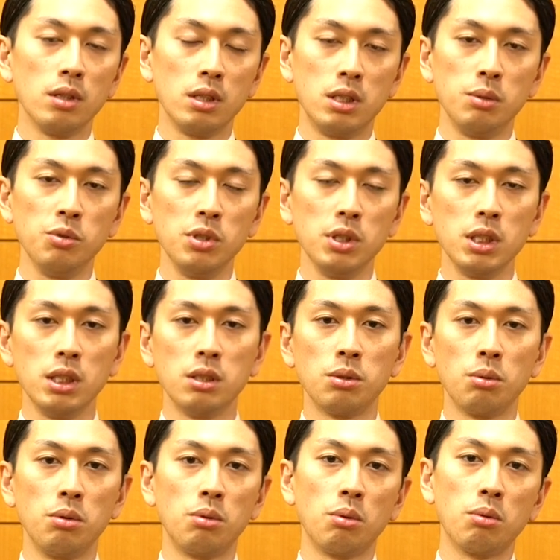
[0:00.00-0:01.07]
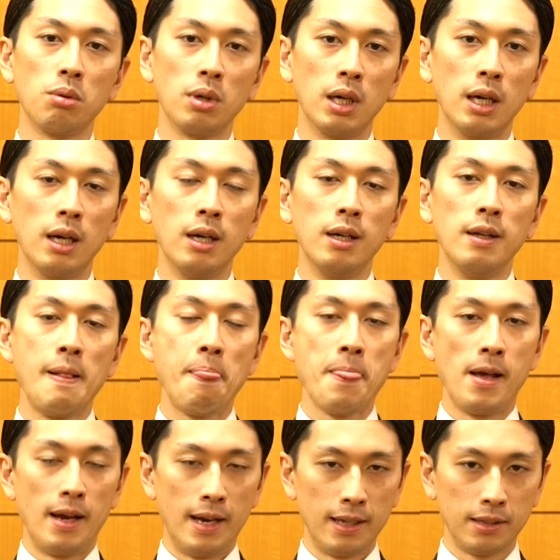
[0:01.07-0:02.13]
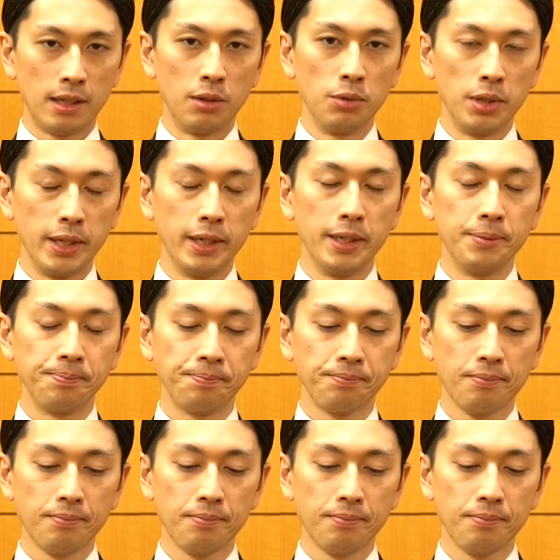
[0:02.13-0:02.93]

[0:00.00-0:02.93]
自分自身そういうところがあったので